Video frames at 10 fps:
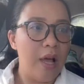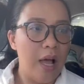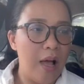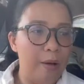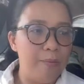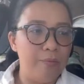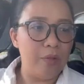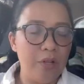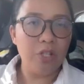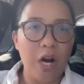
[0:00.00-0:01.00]

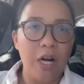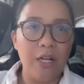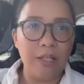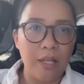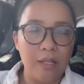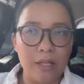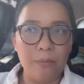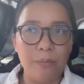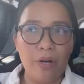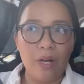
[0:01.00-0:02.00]
um, Charlotte and
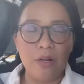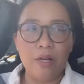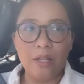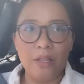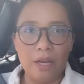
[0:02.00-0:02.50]
Tilbury ko na